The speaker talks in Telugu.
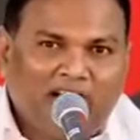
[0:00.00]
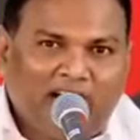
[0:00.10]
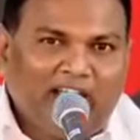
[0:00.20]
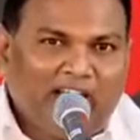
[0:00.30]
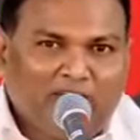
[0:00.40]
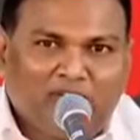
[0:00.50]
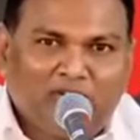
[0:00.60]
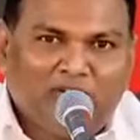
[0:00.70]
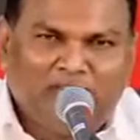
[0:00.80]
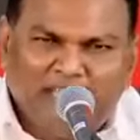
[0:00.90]
అయ్యగారితో
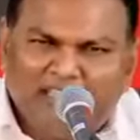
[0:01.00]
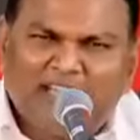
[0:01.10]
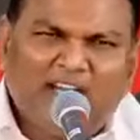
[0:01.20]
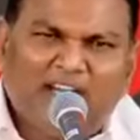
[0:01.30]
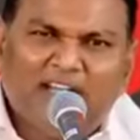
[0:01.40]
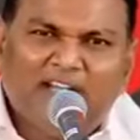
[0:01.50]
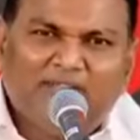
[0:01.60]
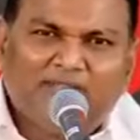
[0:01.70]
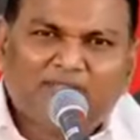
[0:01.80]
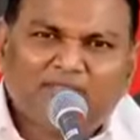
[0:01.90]
ఎందుకంటే
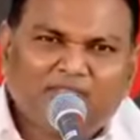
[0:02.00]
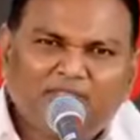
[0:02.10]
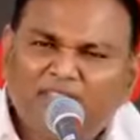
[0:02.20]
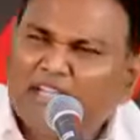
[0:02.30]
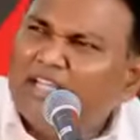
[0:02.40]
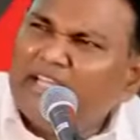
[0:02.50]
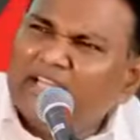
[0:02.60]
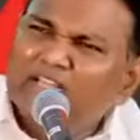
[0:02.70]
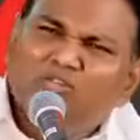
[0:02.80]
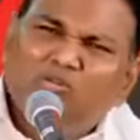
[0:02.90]

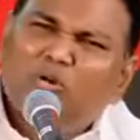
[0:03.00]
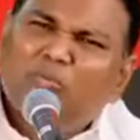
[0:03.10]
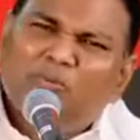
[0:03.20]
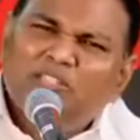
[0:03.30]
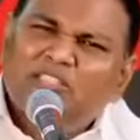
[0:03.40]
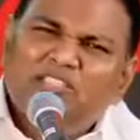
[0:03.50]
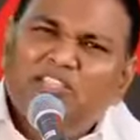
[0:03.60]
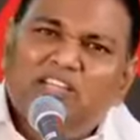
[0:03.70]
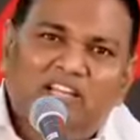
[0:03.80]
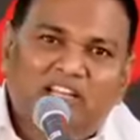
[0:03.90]
ఎంత గొప్ప
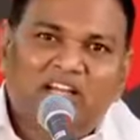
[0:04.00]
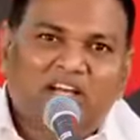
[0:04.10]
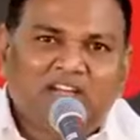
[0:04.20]
స్థితికి వెళ్ళినా